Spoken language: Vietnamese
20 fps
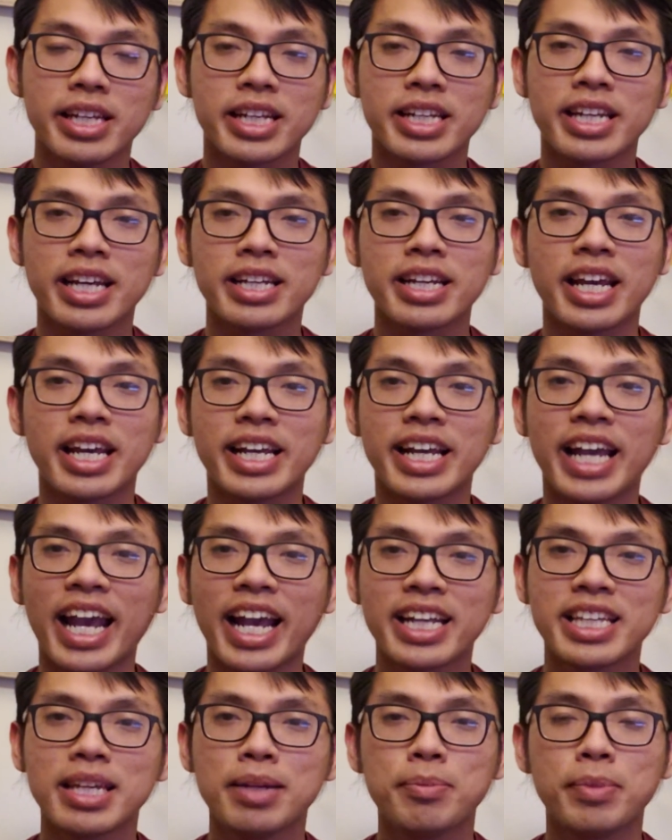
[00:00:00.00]
về cái vấn đề
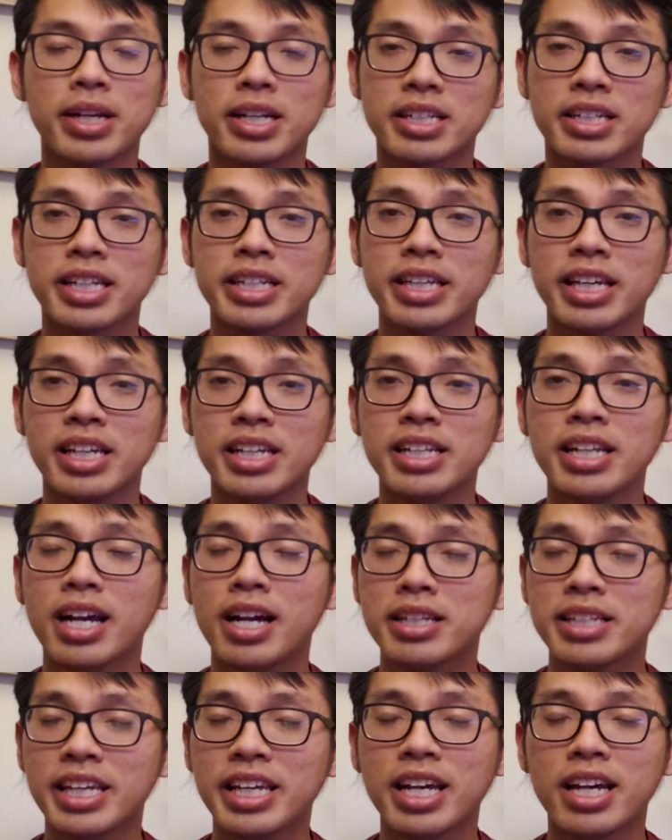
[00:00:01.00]
khác nhưng mà cái chị
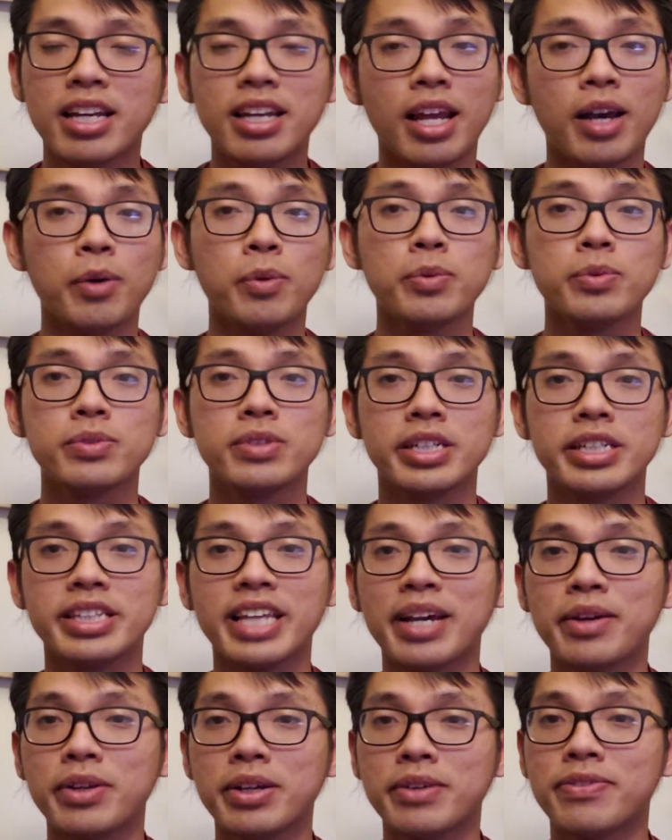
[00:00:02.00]
đó chị ở lậu thì
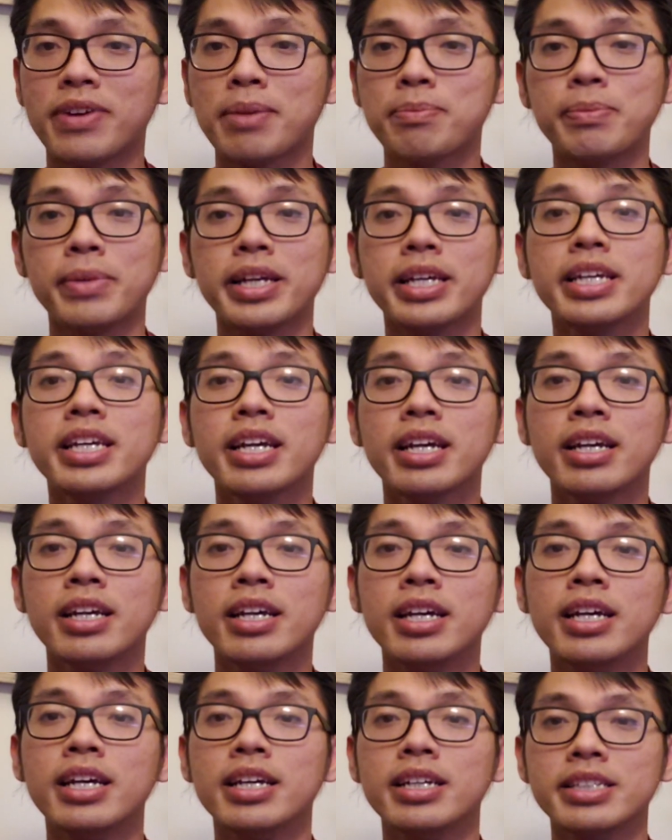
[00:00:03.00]
theo luật pháp Mỹ
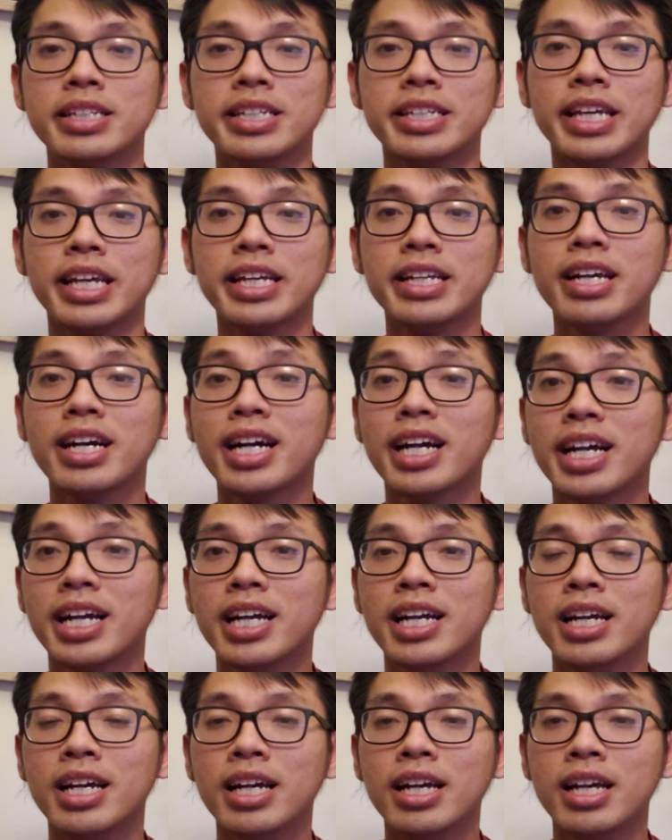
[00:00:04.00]
thì chị đó
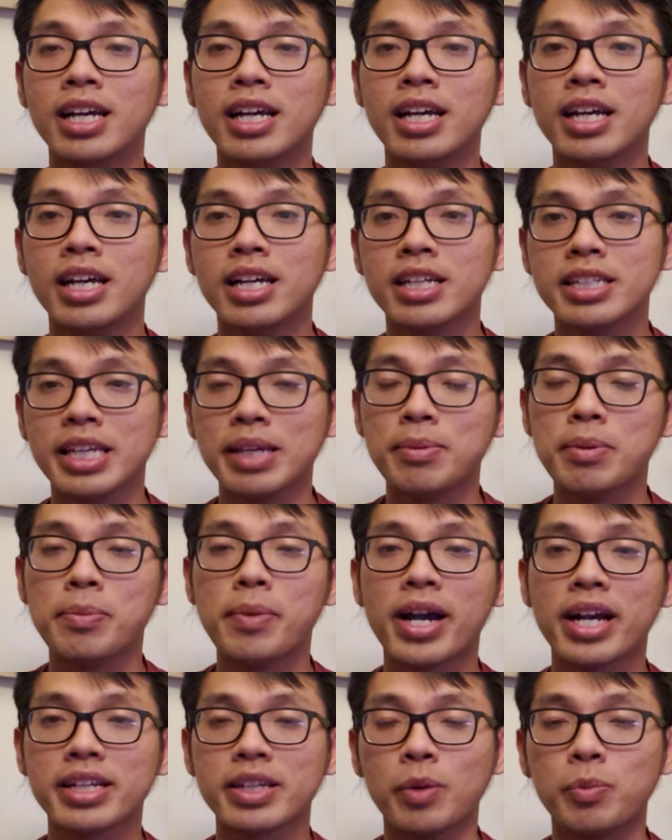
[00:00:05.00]
chị bị
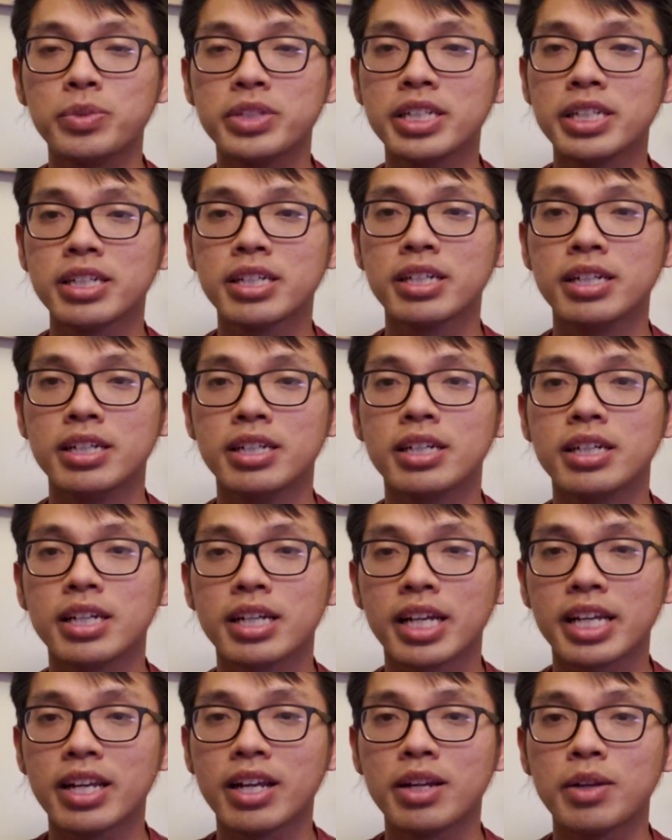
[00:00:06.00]
bắt trục xuất
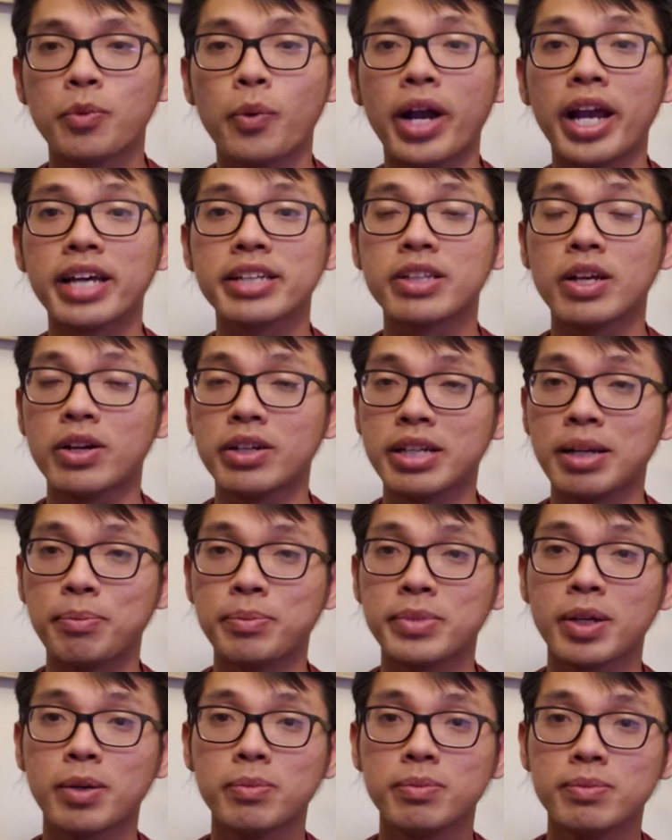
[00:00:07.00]
cái đó là hoàn toàn
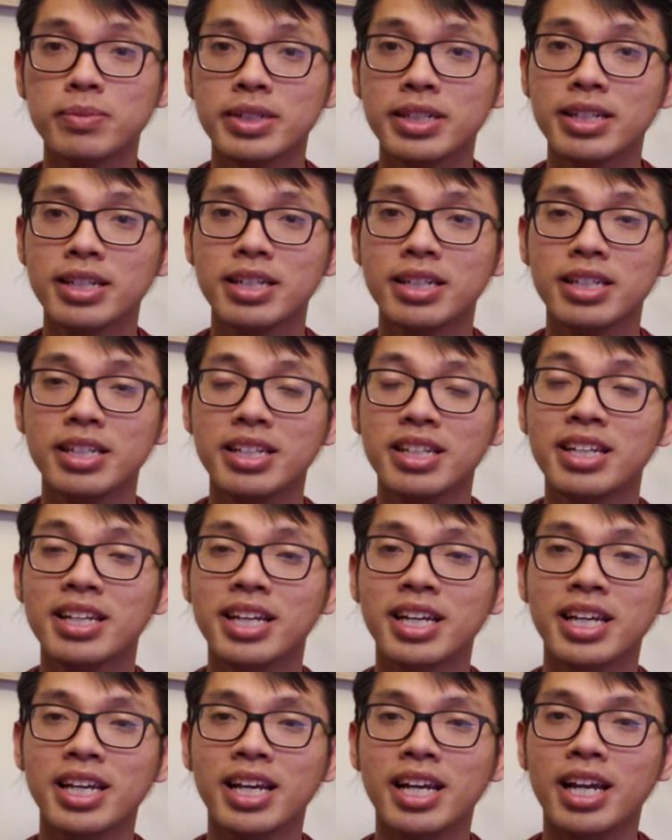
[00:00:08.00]
nằm trong uh,
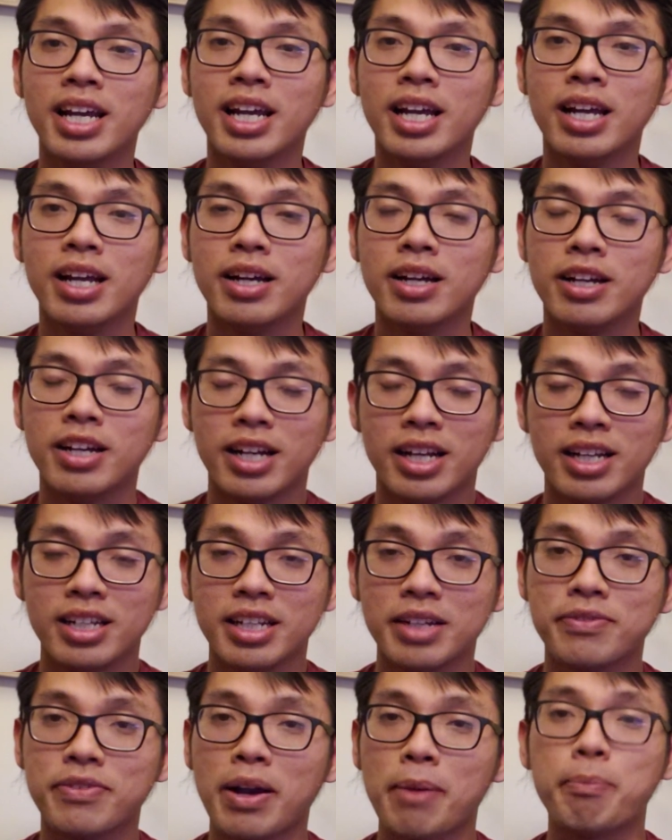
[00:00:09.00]
uh,
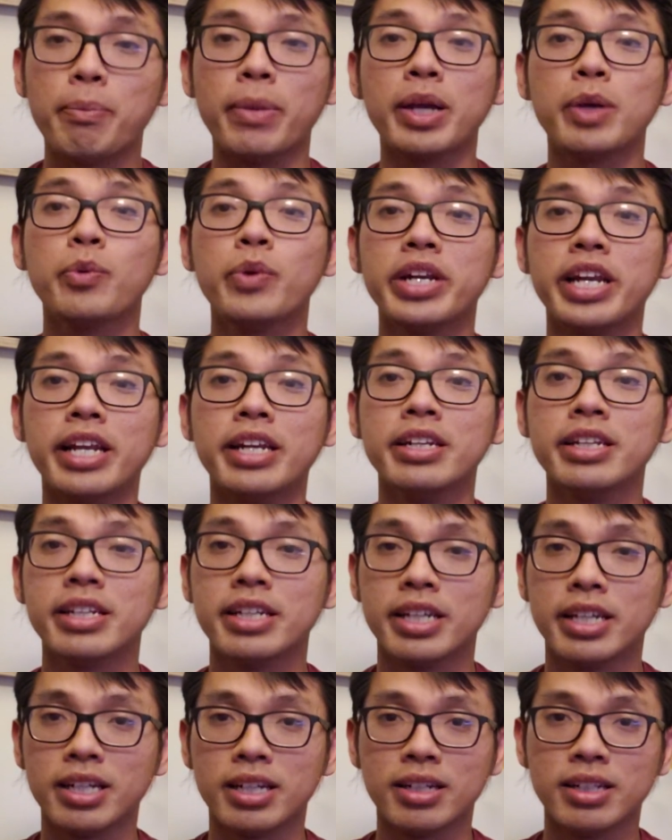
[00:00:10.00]
luật pháp mỹ quy định
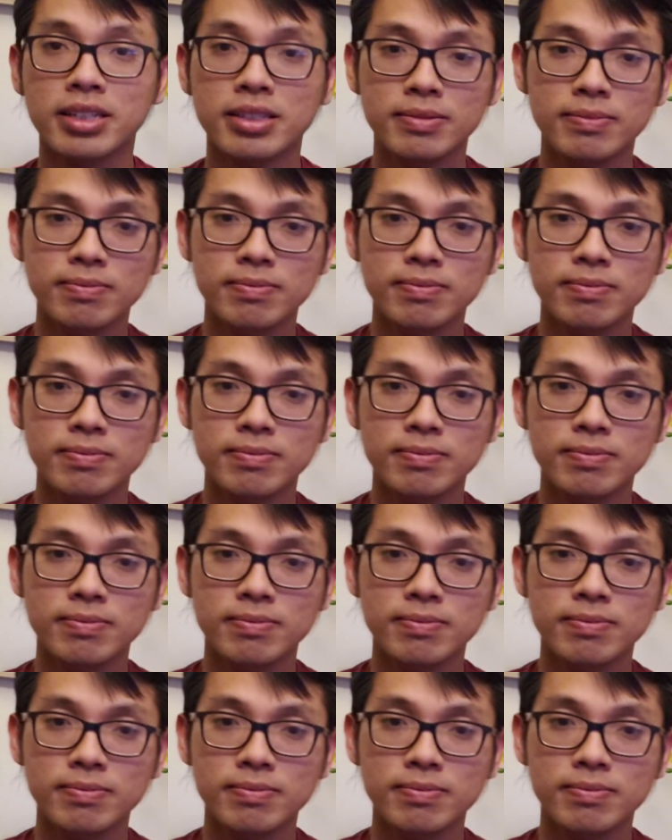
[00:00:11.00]
ha